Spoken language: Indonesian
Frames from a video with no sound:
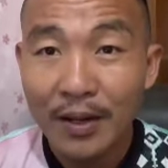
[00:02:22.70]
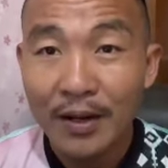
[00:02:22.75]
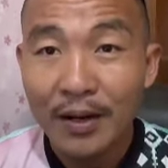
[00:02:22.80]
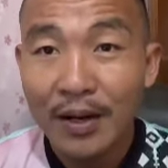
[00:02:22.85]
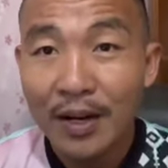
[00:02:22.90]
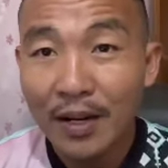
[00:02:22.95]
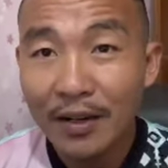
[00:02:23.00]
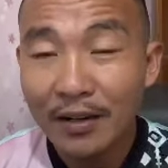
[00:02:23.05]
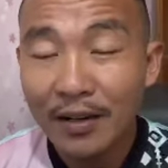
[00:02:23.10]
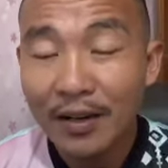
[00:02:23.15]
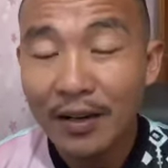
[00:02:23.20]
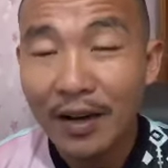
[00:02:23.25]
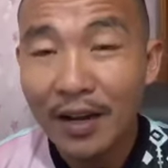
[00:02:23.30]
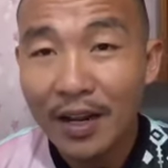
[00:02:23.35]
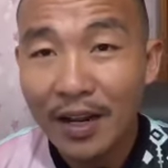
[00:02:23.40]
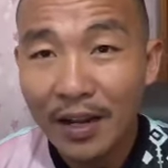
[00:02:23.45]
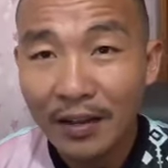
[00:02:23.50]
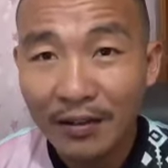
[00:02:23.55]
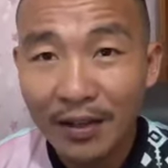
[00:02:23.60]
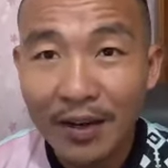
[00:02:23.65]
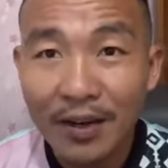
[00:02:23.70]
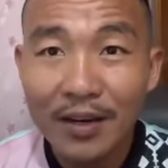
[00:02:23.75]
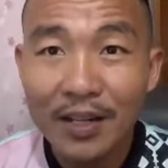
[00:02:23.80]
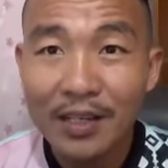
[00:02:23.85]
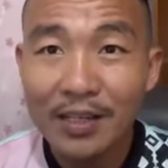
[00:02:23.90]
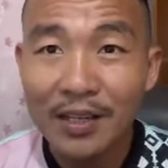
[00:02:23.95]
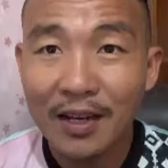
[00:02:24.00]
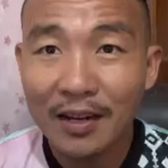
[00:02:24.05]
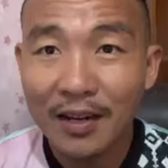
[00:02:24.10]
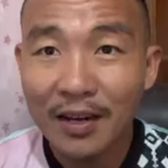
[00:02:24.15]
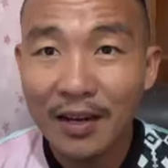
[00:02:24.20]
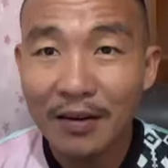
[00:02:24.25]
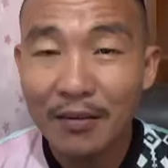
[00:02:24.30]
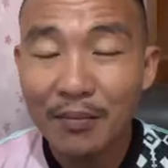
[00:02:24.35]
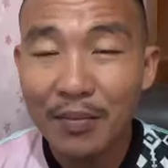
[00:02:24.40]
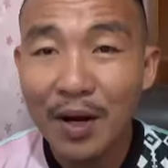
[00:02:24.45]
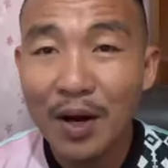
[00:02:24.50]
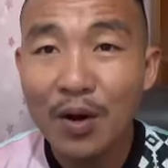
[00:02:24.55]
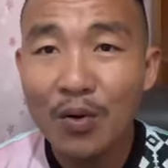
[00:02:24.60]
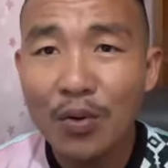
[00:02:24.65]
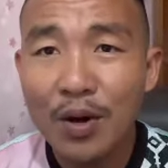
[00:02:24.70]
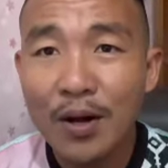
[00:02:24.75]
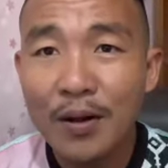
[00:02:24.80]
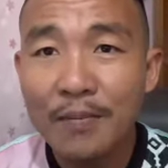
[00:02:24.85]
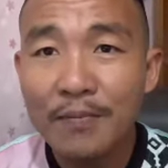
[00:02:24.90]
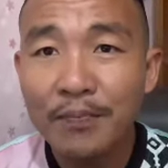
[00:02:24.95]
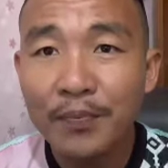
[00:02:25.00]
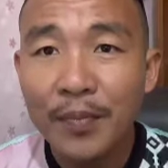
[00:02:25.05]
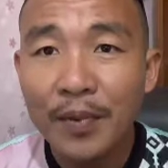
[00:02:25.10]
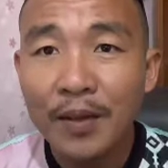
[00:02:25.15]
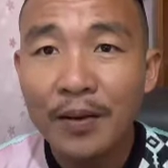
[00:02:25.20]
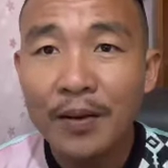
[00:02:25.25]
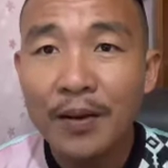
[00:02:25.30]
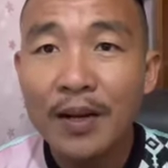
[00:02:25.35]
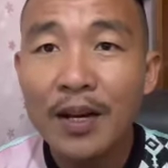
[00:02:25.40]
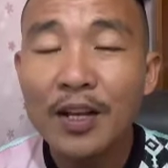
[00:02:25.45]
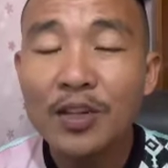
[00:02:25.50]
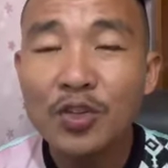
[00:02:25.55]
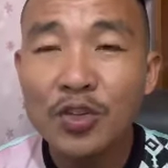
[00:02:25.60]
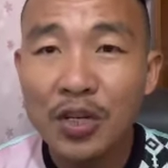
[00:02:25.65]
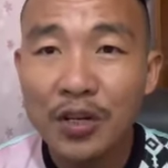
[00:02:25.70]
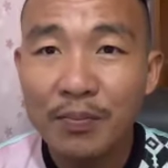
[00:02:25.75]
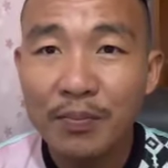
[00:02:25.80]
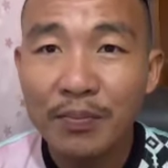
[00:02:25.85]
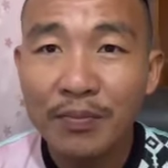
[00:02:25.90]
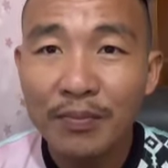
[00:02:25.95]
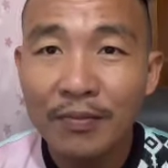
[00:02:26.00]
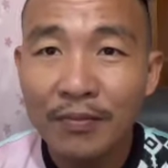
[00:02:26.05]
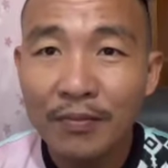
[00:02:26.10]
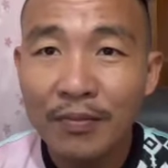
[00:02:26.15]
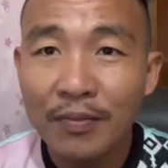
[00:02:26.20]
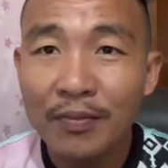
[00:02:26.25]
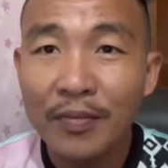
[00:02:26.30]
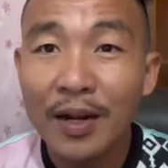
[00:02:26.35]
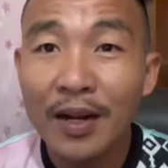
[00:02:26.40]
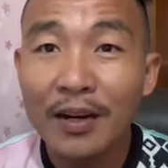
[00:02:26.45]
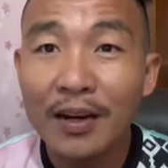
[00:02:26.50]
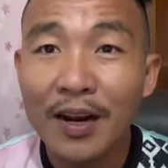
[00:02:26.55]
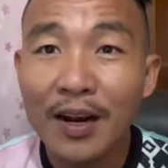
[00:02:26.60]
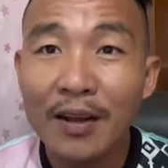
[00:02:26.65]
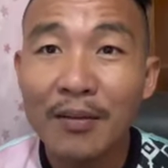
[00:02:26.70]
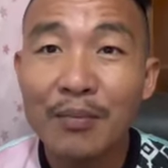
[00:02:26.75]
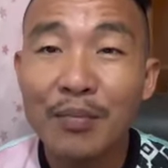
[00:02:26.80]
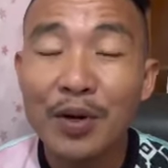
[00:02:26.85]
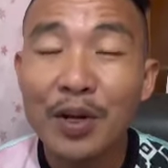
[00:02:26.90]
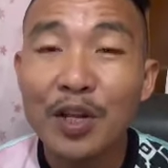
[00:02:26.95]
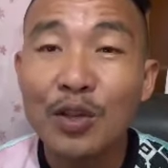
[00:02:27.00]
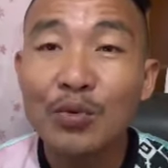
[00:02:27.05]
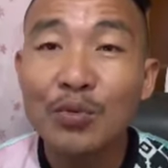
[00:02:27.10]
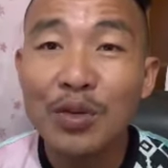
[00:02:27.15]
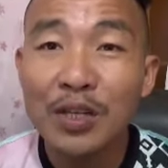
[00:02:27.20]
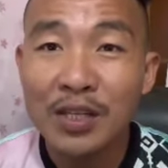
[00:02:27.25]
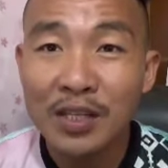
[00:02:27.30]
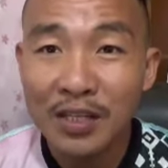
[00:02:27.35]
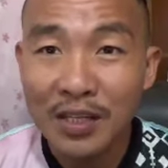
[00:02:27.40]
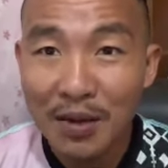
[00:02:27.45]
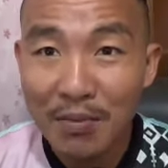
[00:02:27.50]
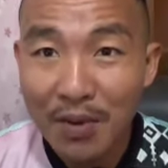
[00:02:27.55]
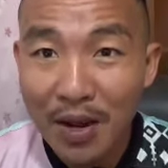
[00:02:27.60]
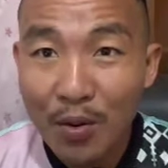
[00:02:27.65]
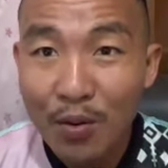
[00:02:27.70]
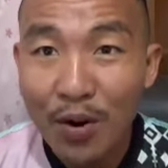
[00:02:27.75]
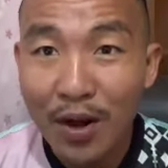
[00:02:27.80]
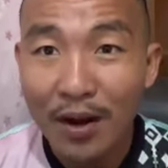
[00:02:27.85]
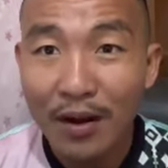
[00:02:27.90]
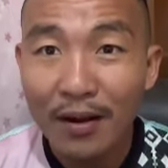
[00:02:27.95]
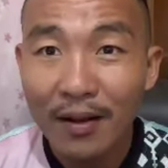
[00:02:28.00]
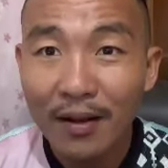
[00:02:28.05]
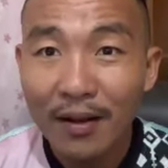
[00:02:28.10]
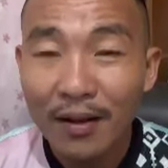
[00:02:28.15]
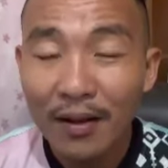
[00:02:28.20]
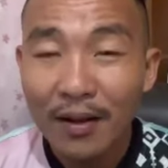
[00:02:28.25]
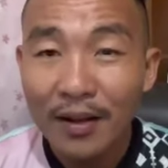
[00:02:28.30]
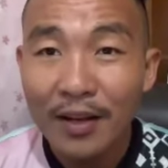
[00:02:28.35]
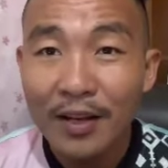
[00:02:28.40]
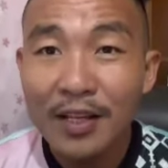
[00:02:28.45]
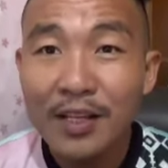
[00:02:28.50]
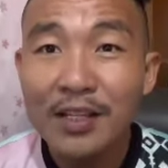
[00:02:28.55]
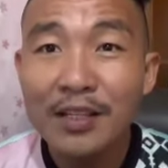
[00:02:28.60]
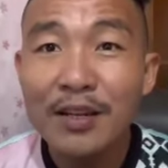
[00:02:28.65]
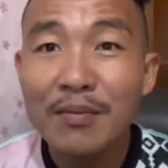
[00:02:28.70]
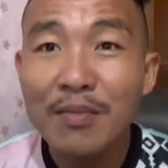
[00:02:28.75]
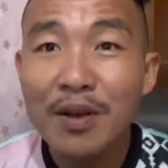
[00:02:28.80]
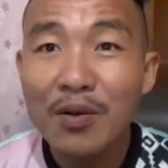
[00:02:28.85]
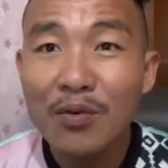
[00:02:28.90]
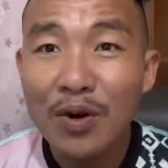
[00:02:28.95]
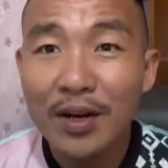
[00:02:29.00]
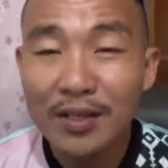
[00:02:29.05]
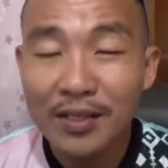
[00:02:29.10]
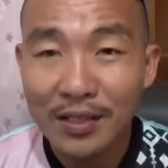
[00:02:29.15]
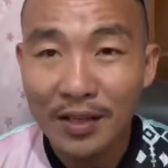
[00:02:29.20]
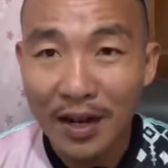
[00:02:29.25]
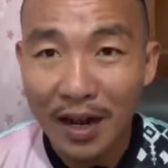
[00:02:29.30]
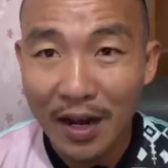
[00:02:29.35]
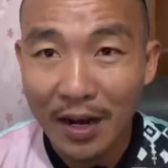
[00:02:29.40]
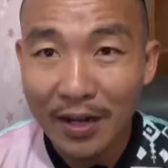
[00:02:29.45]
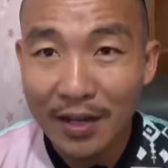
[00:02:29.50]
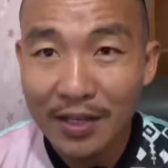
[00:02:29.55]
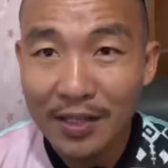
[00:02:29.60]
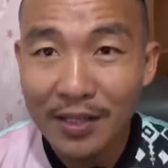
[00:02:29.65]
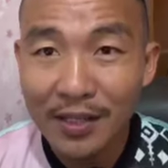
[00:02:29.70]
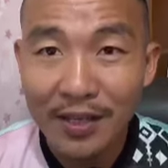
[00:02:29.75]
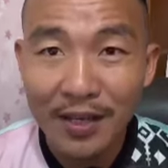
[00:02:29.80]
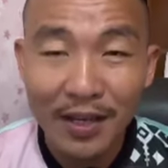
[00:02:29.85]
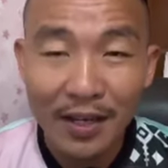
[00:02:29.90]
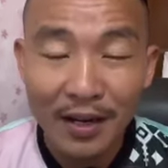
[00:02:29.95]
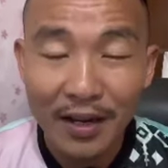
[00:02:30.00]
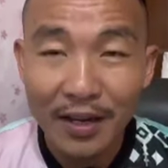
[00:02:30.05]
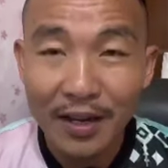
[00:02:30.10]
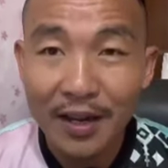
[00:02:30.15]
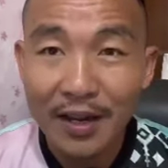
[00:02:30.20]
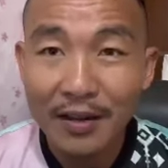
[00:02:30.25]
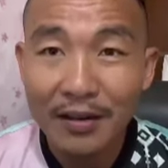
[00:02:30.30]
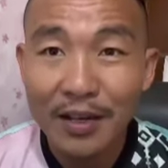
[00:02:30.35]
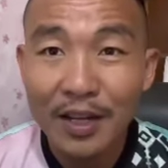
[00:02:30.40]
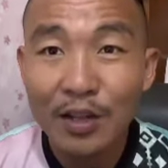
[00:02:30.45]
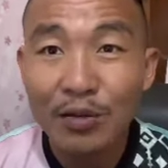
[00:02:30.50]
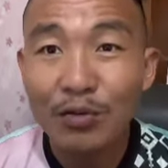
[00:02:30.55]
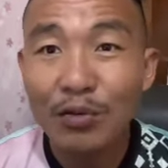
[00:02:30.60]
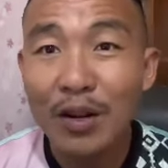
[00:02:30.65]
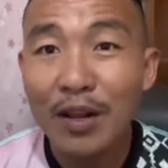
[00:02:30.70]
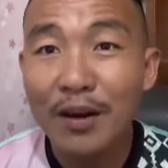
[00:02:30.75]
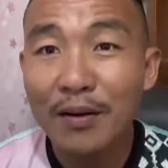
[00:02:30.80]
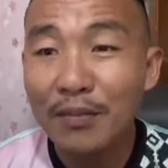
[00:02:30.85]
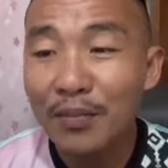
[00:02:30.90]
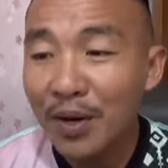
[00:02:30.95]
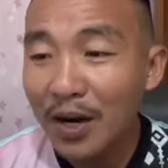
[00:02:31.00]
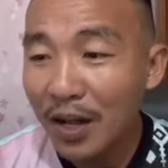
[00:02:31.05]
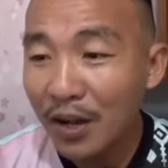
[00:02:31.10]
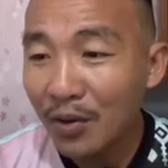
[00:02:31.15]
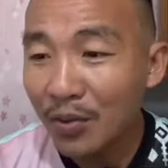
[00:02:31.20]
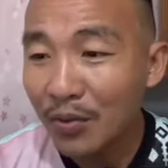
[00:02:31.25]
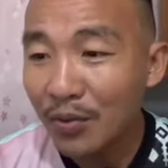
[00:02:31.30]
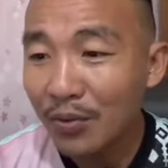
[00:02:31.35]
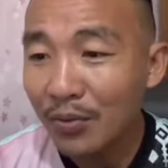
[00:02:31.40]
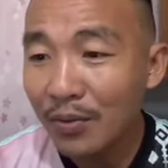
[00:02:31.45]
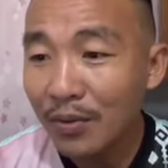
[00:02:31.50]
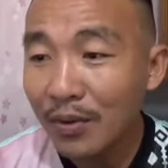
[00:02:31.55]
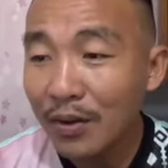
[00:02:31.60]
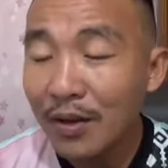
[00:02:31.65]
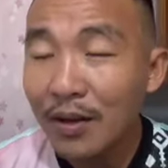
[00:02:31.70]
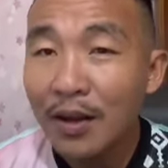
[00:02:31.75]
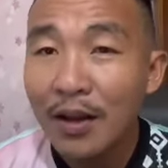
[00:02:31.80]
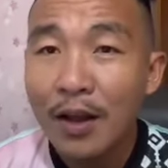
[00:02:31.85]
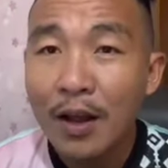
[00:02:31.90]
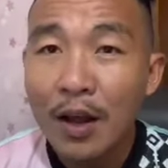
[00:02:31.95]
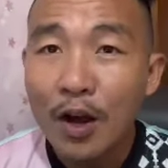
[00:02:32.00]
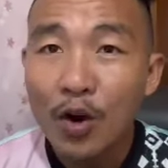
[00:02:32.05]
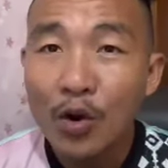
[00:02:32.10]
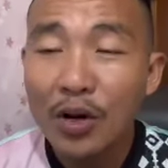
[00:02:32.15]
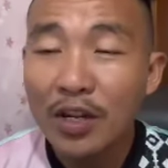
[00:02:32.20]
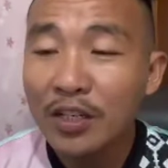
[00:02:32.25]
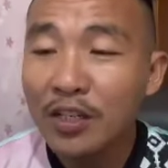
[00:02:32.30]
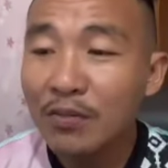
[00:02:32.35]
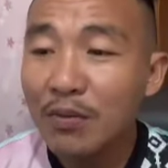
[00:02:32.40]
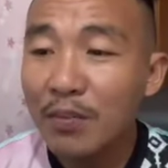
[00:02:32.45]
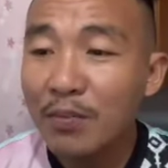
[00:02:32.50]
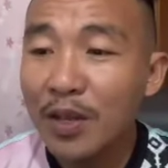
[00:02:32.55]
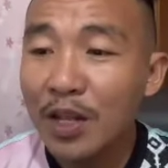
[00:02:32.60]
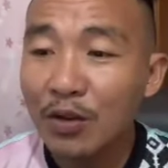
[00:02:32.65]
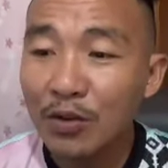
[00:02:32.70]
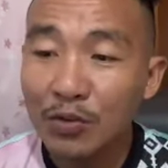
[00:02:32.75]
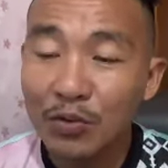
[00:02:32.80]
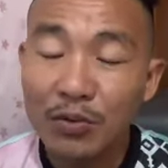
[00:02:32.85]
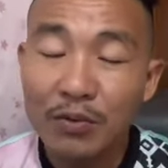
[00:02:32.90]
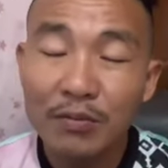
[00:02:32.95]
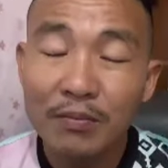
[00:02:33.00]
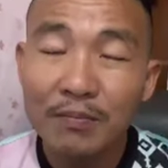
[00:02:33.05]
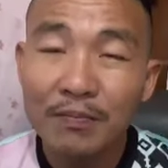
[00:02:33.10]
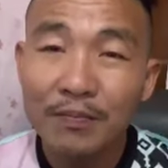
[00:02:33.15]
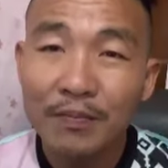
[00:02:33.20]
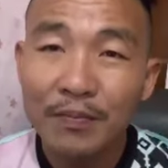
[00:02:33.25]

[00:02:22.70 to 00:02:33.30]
Dan kelihatan di sana bahwa najib adalah begitu istimewa, istimewa sekali sekiranya itulah yang berlaku. Oleh sebab itu,